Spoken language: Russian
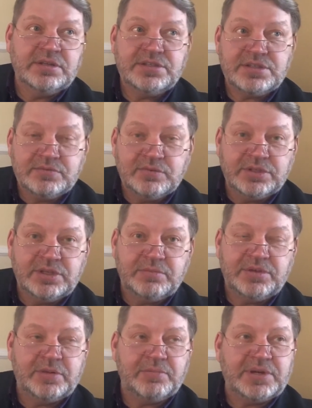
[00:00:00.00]
Сегодня
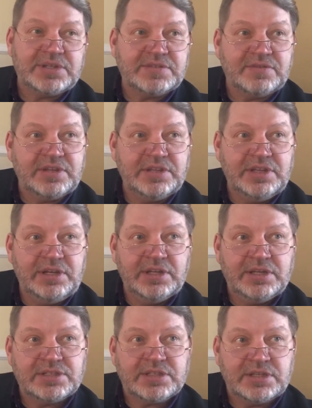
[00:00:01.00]
мне позвонили
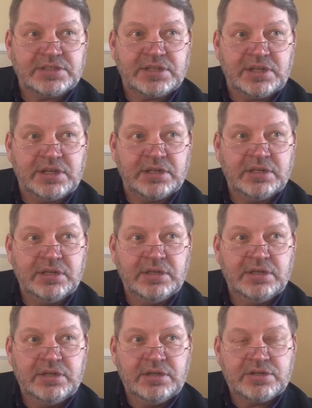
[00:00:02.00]
и сказали,
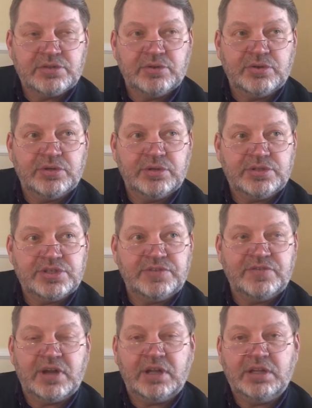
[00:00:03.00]
что
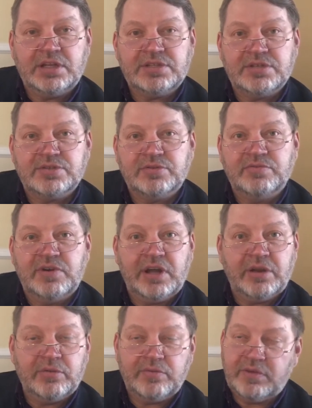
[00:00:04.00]
четвероклассницу
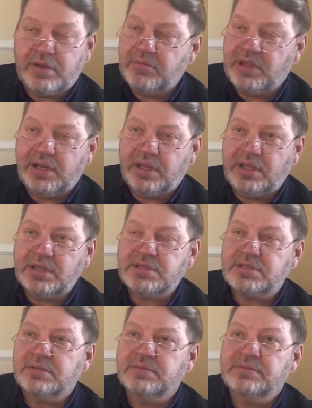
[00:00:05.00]
Варю, фамилия
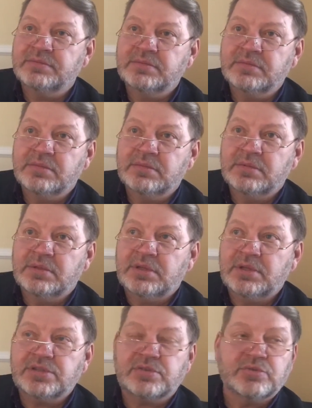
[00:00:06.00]
есть,
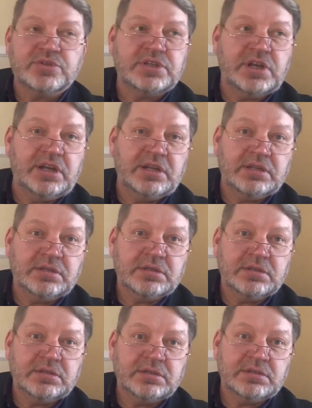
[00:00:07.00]
искусали
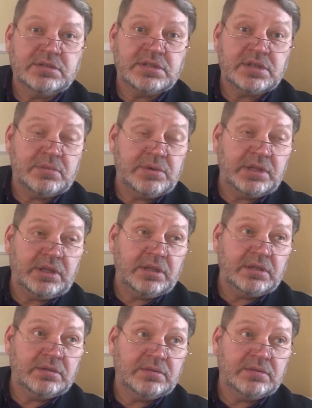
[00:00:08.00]
собаки.